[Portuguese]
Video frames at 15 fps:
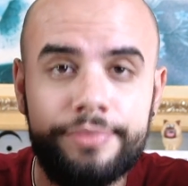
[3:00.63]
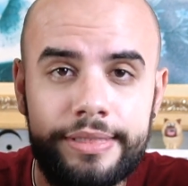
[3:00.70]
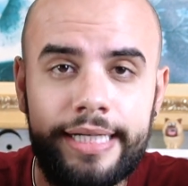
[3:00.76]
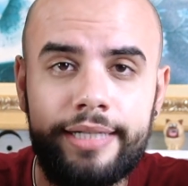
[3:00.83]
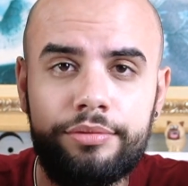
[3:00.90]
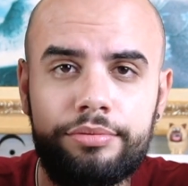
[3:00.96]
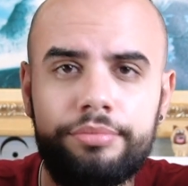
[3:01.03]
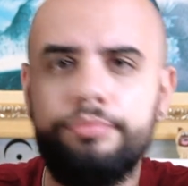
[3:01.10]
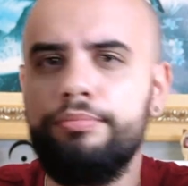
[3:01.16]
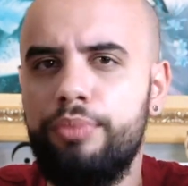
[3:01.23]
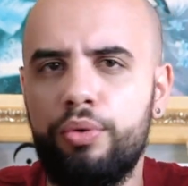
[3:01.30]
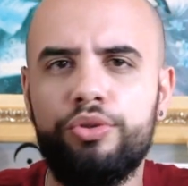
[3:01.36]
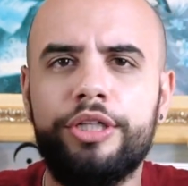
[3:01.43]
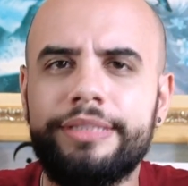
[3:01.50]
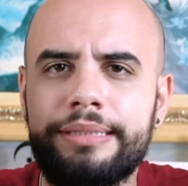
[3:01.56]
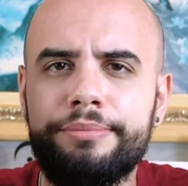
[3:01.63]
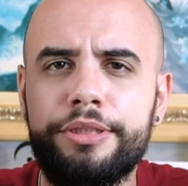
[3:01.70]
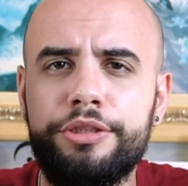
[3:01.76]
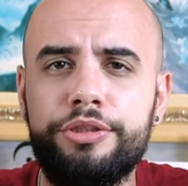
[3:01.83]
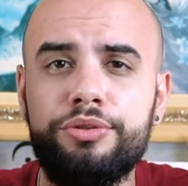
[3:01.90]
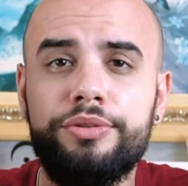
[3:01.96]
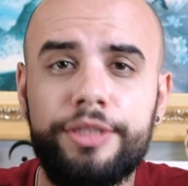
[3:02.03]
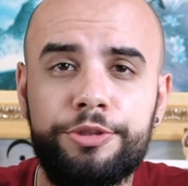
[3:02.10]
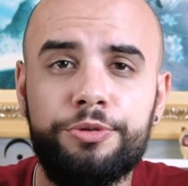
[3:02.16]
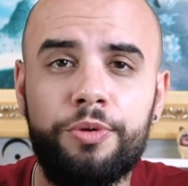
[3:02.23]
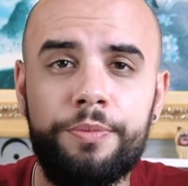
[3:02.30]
certo? Bom já saber disso desde o